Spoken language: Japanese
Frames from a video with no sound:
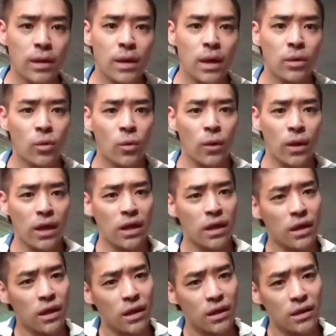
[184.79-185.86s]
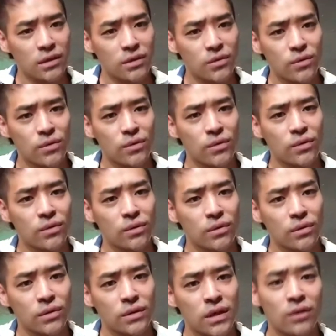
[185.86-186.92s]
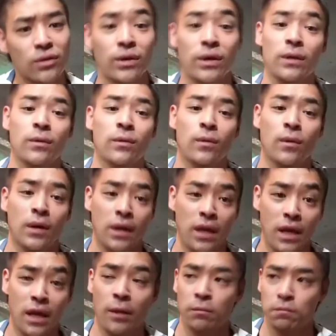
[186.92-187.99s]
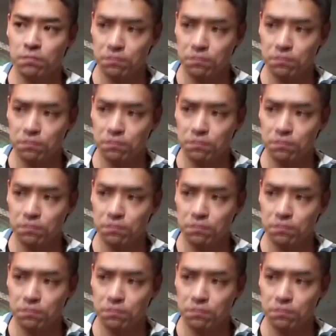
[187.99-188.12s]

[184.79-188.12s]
あの、映像作品とかで、